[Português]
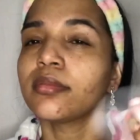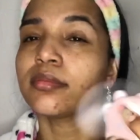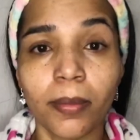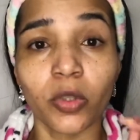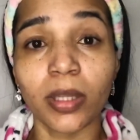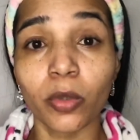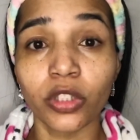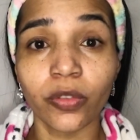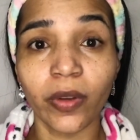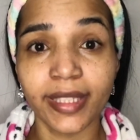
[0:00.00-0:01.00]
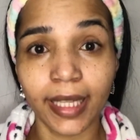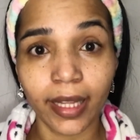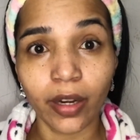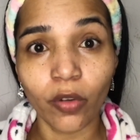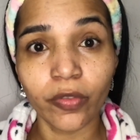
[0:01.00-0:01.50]
Meus amores, eu vou
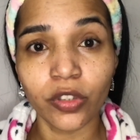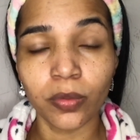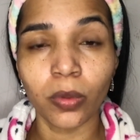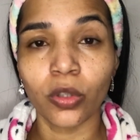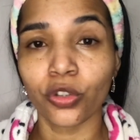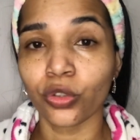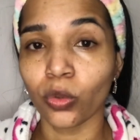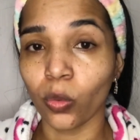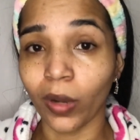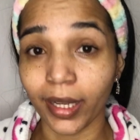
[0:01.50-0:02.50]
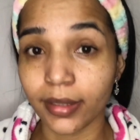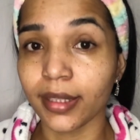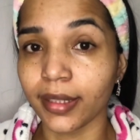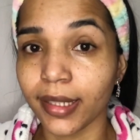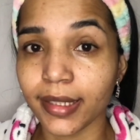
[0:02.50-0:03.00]
acelerar o vídeo porque eu estou quase
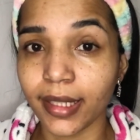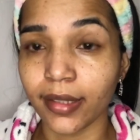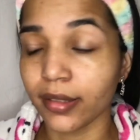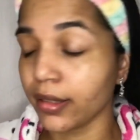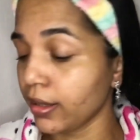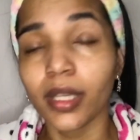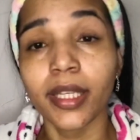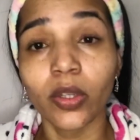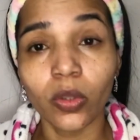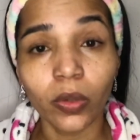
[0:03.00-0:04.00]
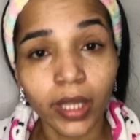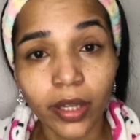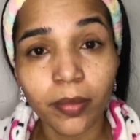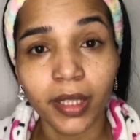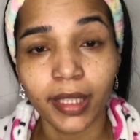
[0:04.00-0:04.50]
atrasada. E eu não quero
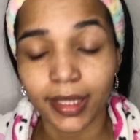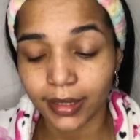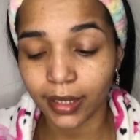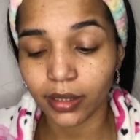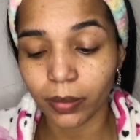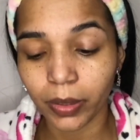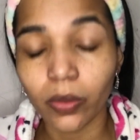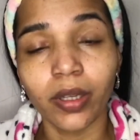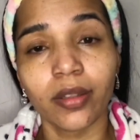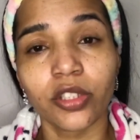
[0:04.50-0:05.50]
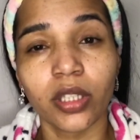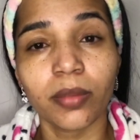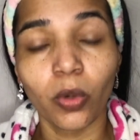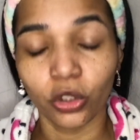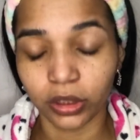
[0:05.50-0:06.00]
me atrasar e também não quero deixar de
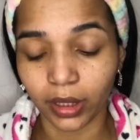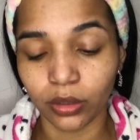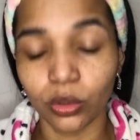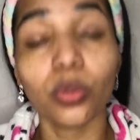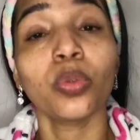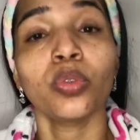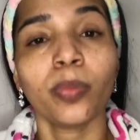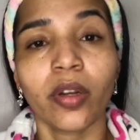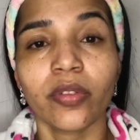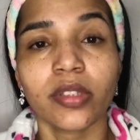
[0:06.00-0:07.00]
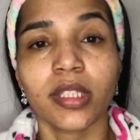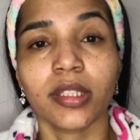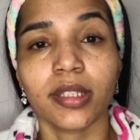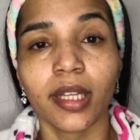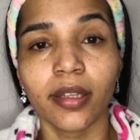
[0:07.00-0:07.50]
mostrar tudo pra
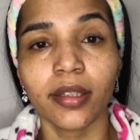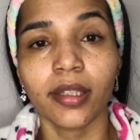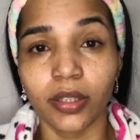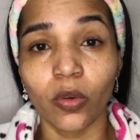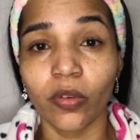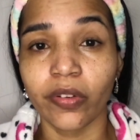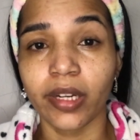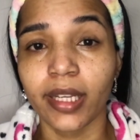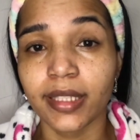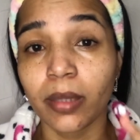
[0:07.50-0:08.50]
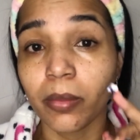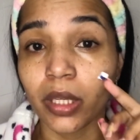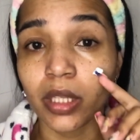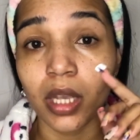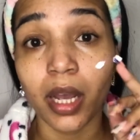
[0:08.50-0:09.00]
vocês, né? Então confere aí essa
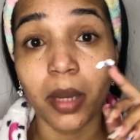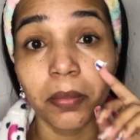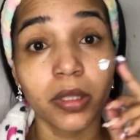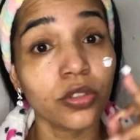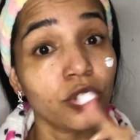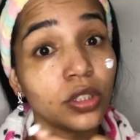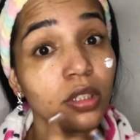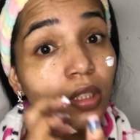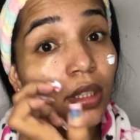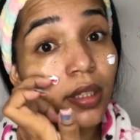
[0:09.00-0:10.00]
make rapidinha.